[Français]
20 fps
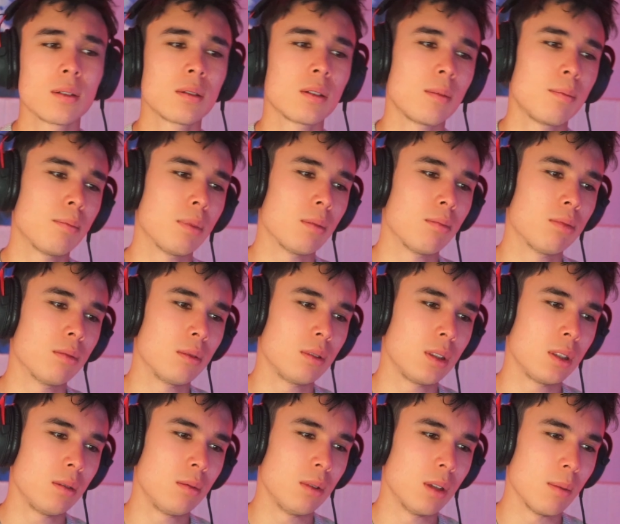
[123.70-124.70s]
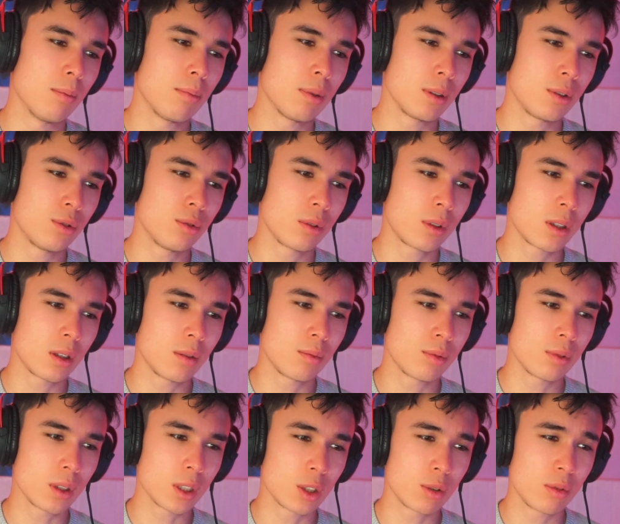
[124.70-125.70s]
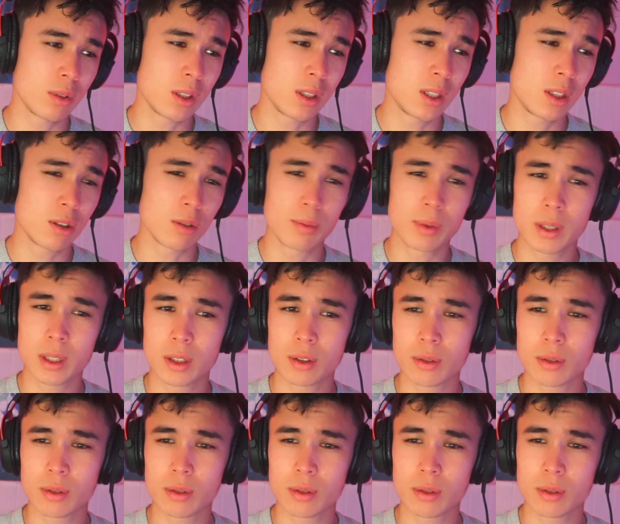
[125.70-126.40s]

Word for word: C'est pas possible, y a pas de jeu auquel on pourrait jouer, c'est si compliqué de